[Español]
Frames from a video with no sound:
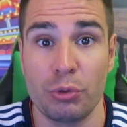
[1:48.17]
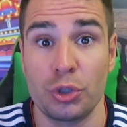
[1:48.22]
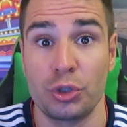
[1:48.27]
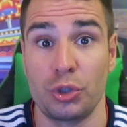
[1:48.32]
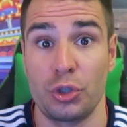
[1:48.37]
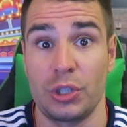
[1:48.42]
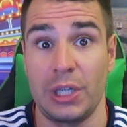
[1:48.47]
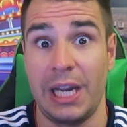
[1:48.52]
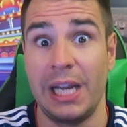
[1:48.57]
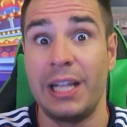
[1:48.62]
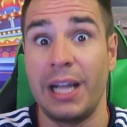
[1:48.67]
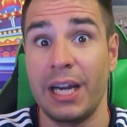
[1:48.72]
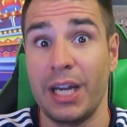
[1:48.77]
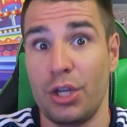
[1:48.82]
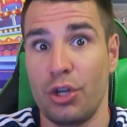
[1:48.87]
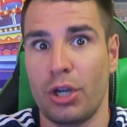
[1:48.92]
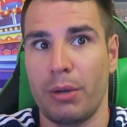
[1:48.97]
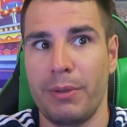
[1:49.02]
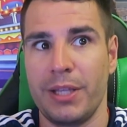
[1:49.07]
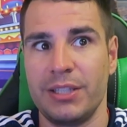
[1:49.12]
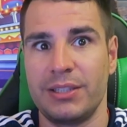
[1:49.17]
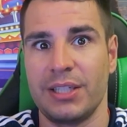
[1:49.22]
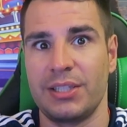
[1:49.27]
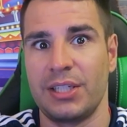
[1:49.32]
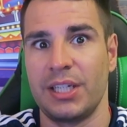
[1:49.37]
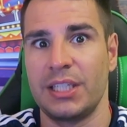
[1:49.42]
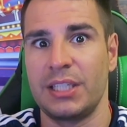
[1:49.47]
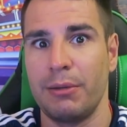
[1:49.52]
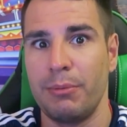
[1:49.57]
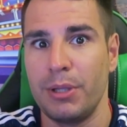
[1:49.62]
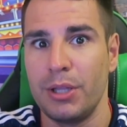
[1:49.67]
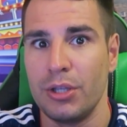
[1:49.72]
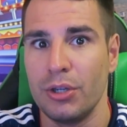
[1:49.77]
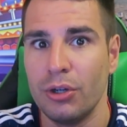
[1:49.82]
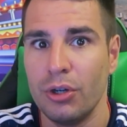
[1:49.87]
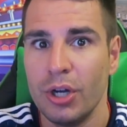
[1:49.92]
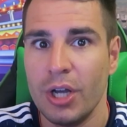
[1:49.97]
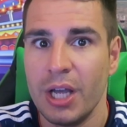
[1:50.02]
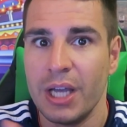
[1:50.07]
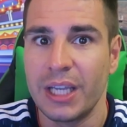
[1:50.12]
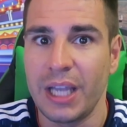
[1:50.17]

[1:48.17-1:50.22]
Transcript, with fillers: vosotros el cariño que me disteis en ese vídeo